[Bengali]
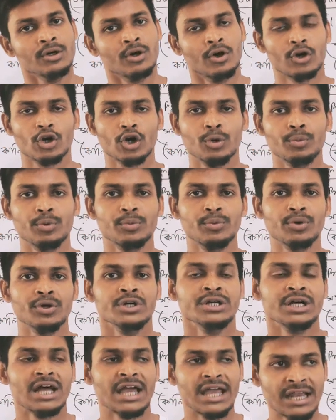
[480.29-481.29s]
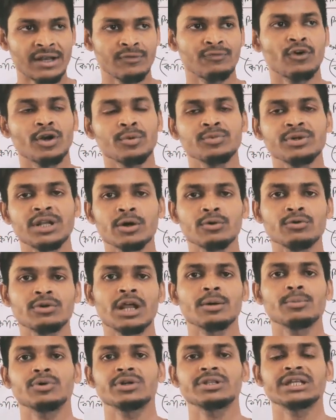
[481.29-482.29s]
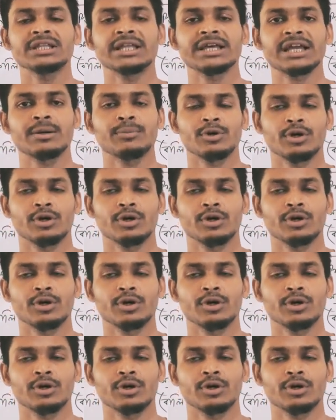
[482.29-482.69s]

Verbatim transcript: ওরকম হইব এর ফর্মুলাগুলোর মধ্যে থেকে